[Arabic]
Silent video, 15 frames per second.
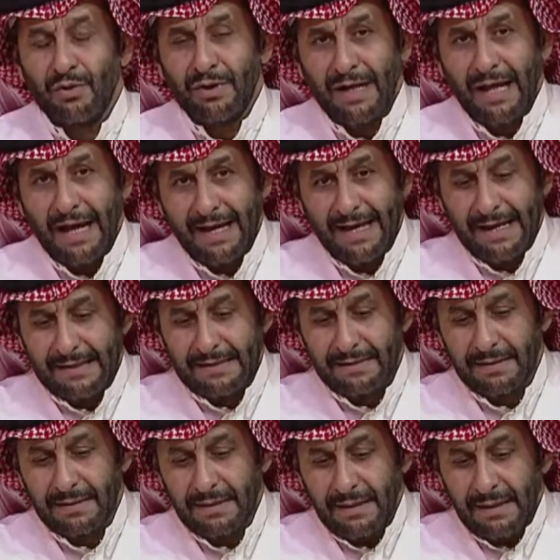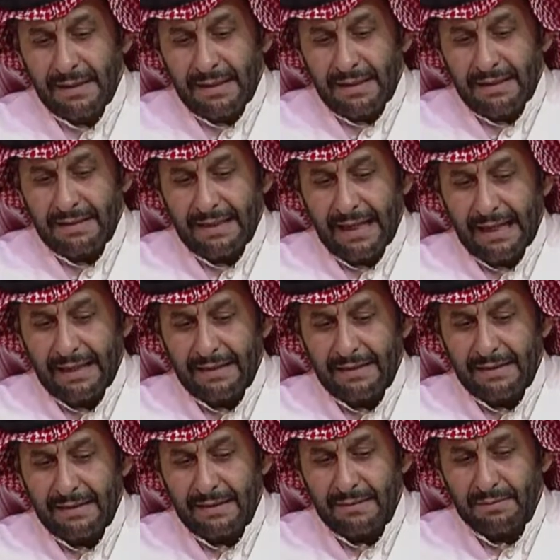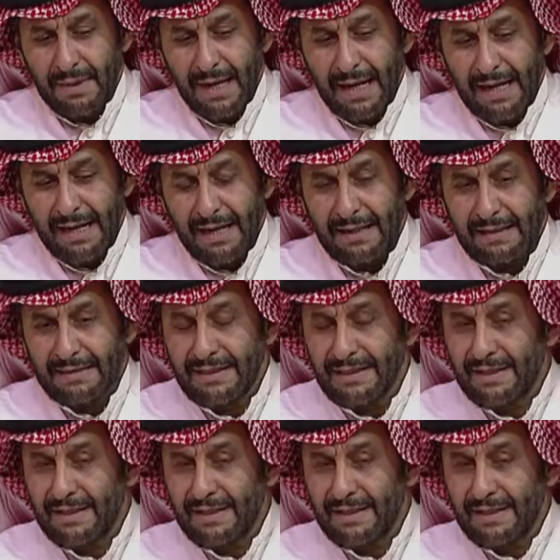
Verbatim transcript: يقولون الحياة يعني ما